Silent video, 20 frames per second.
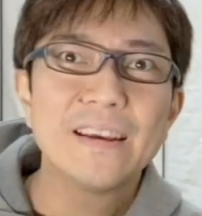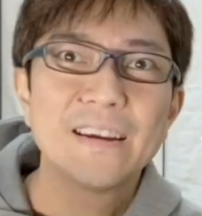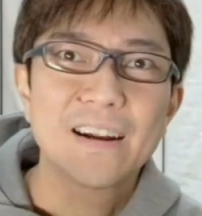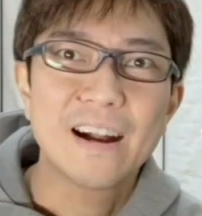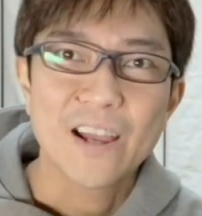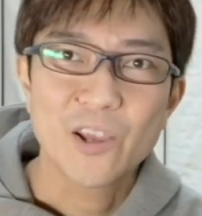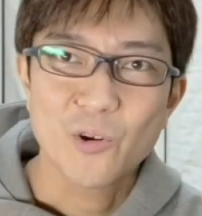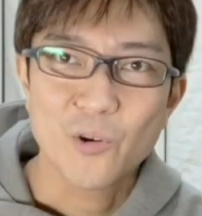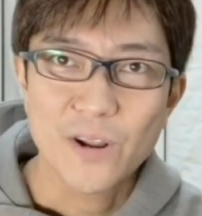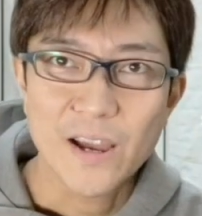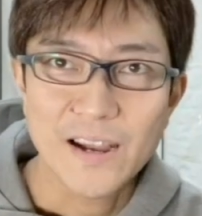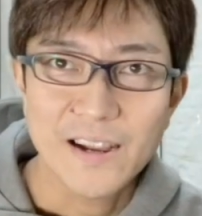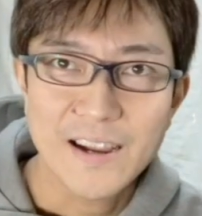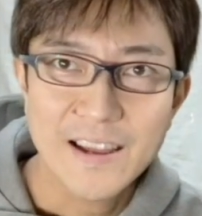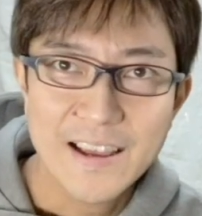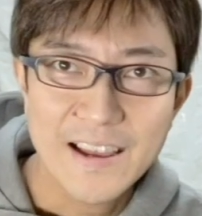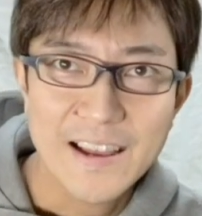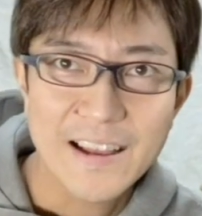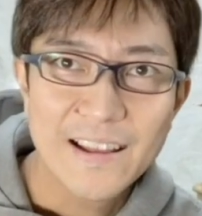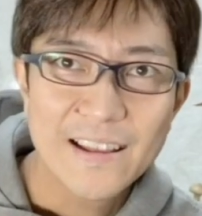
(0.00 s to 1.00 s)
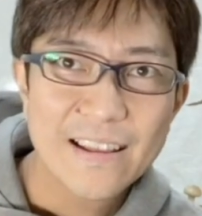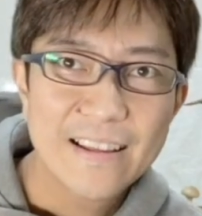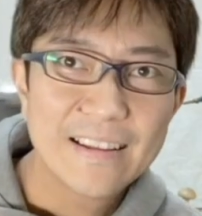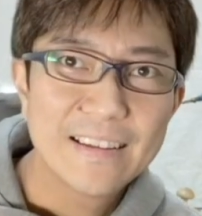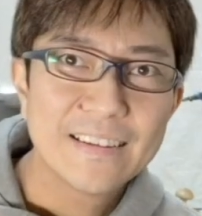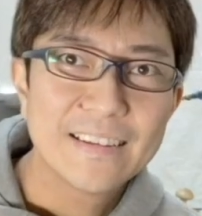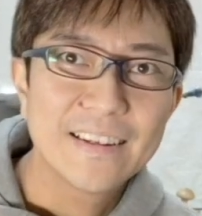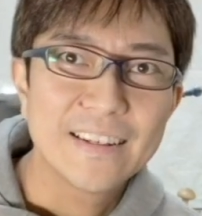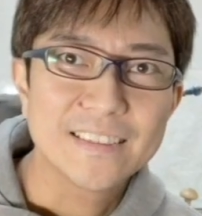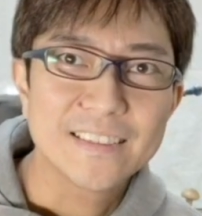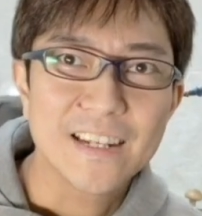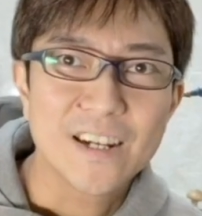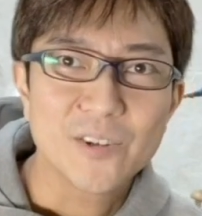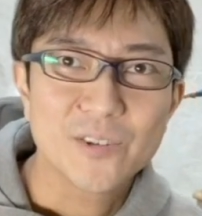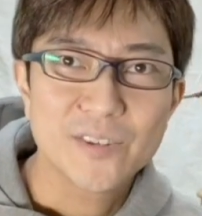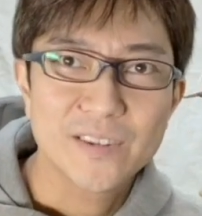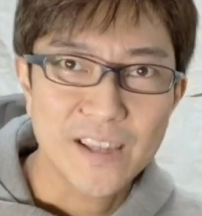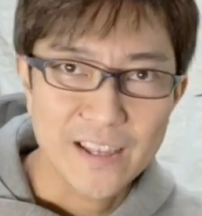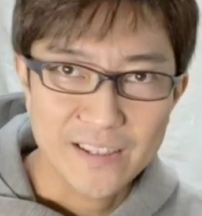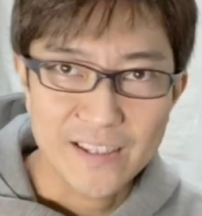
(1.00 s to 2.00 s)
概要欄から月額
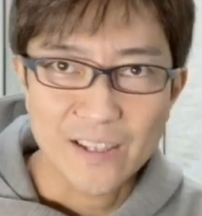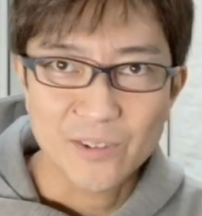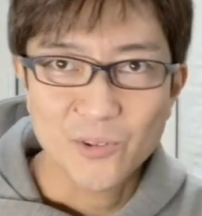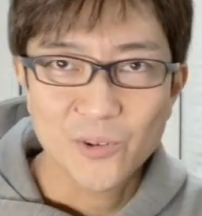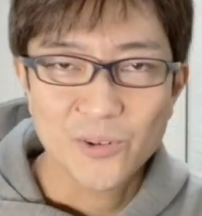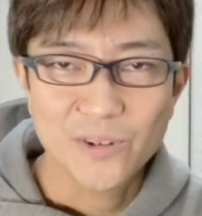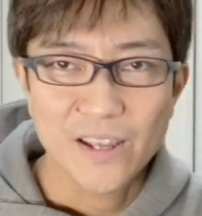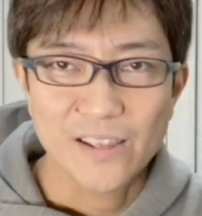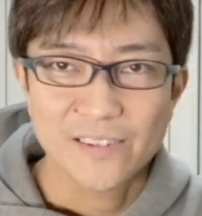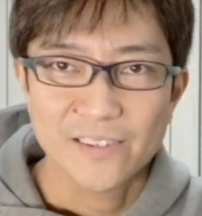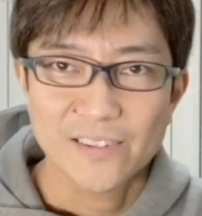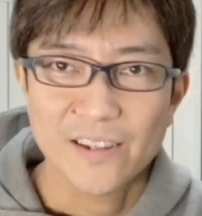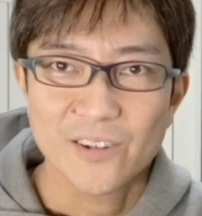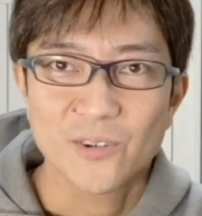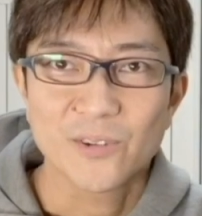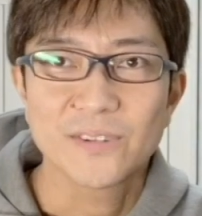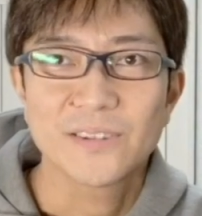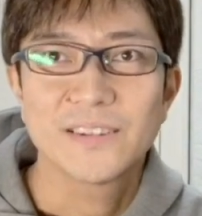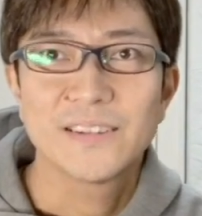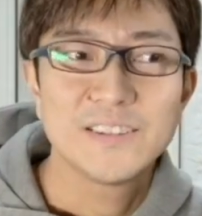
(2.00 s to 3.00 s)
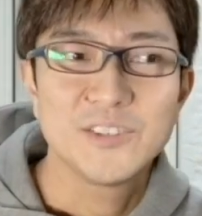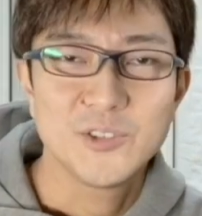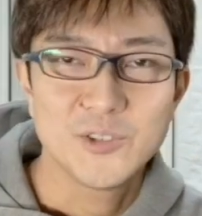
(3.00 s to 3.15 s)
1000円のオンラインサロン